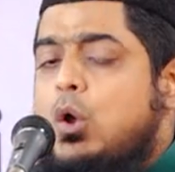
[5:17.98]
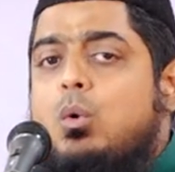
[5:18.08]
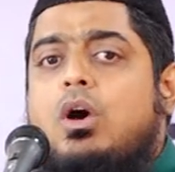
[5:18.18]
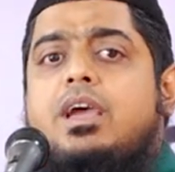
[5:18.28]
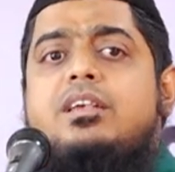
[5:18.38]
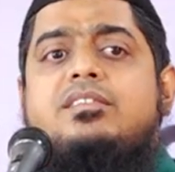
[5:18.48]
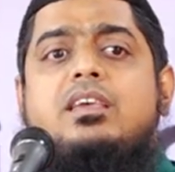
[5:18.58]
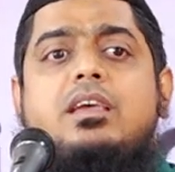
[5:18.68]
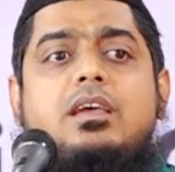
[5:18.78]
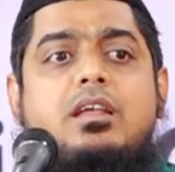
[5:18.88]
वो
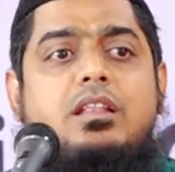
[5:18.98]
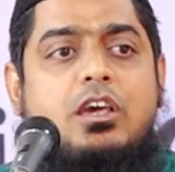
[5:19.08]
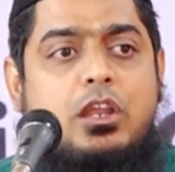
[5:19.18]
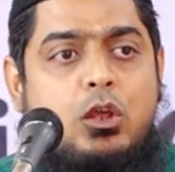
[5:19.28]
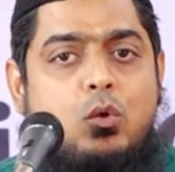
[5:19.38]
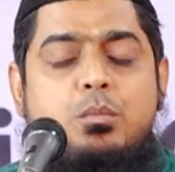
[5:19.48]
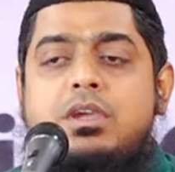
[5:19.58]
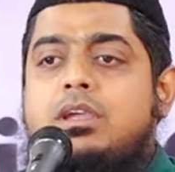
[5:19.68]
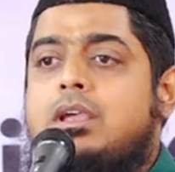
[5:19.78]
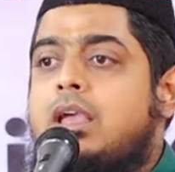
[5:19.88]
ऐसे तकरीरों
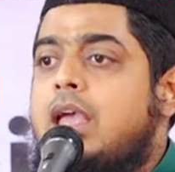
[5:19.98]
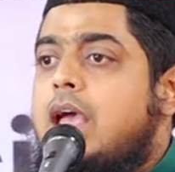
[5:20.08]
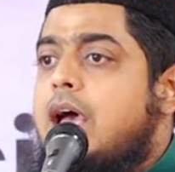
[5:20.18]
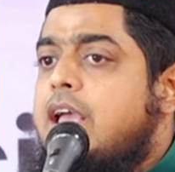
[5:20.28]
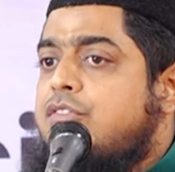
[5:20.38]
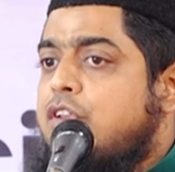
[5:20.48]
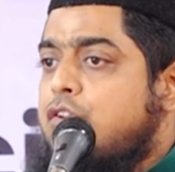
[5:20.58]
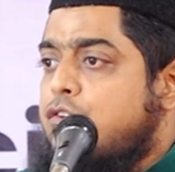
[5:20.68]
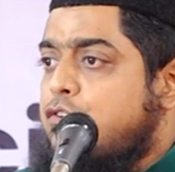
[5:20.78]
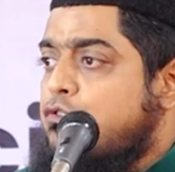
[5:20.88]
में ऐसे
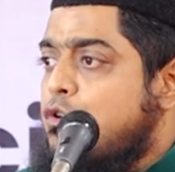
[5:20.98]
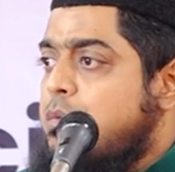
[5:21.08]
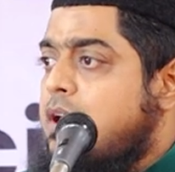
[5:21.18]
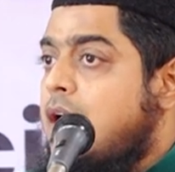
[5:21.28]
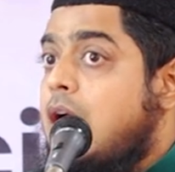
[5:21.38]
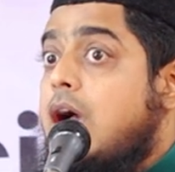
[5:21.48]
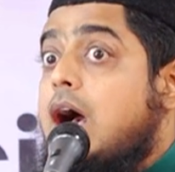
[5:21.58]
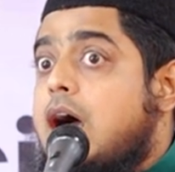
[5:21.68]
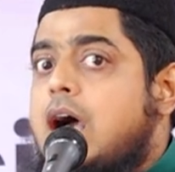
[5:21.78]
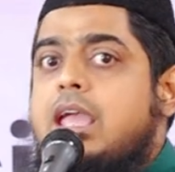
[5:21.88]
निशिस्तों में
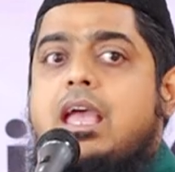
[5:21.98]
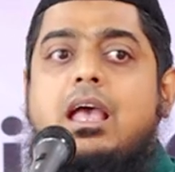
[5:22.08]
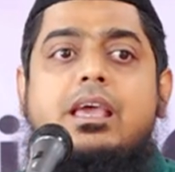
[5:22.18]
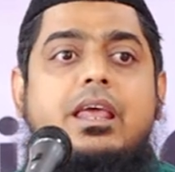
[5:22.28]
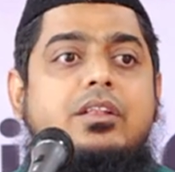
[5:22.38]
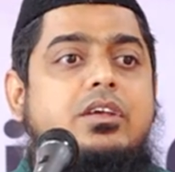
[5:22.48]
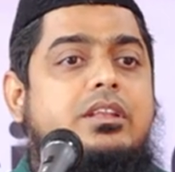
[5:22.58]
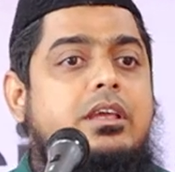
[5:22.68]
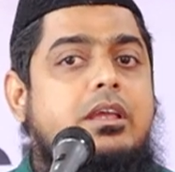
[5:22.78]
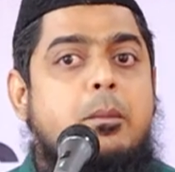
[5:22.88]
आगे आगे रहते
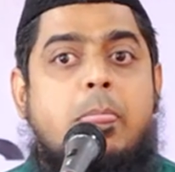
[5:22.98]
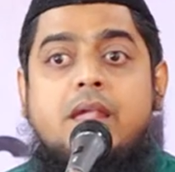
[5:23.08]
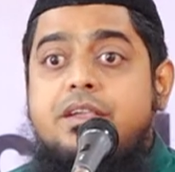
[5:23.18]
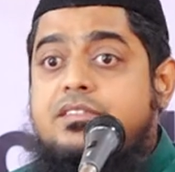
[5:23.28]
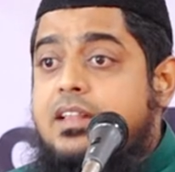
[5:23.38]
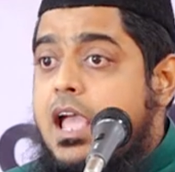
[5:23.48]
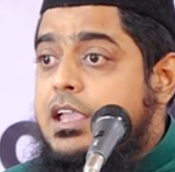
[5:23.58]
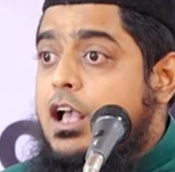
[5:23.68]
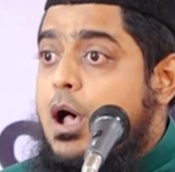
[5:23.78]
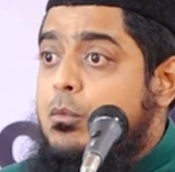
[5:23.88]
थे
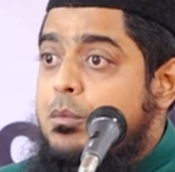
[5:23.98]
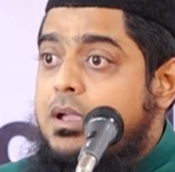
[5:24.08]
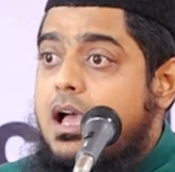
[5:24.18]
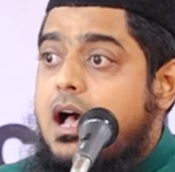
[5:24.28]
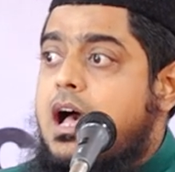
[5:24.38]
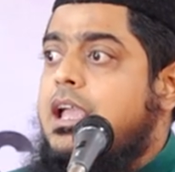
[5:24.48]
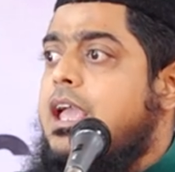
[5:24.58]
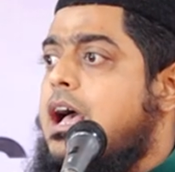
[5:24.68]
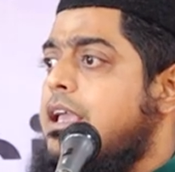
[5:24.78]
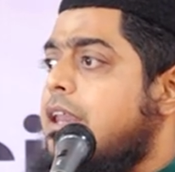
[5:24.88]
इसलाही कामों में आगे
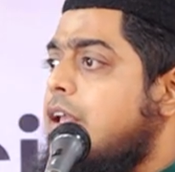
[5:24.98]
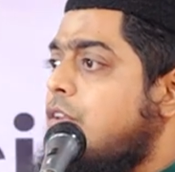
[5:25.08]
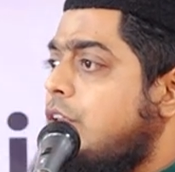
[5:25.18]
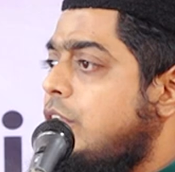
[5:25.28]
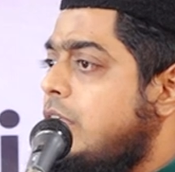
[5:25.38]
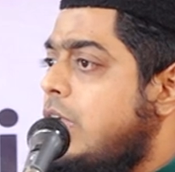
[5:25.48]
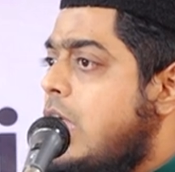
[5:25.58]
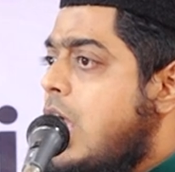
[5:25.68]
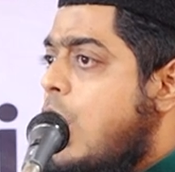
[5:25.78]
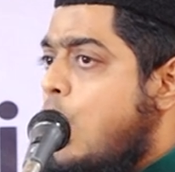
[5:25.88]
आगे रहते थे
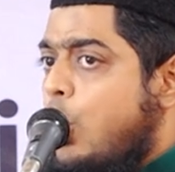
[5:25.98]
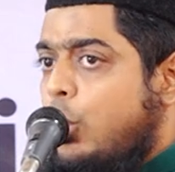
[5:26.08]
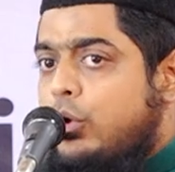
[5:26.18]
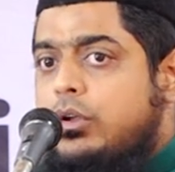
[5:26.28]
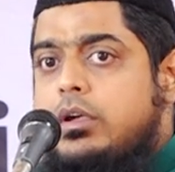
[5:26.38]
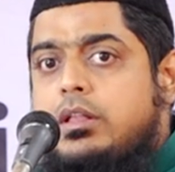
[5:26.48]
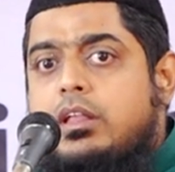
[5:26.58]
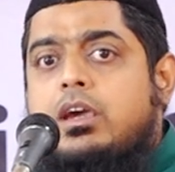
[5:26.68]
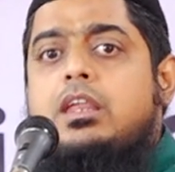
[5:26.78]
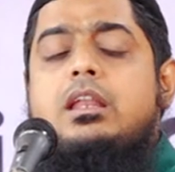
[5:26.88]
और
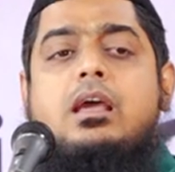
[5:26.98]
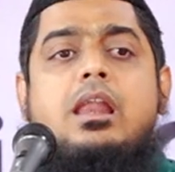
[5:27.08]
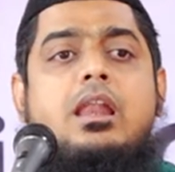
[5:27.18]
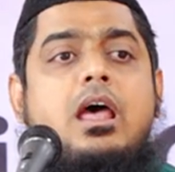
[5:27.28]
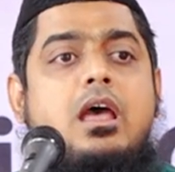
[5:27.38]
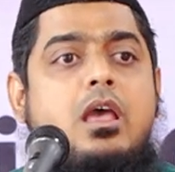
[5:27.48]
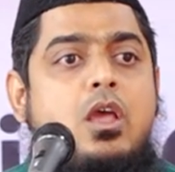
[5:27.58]
तकरीर करना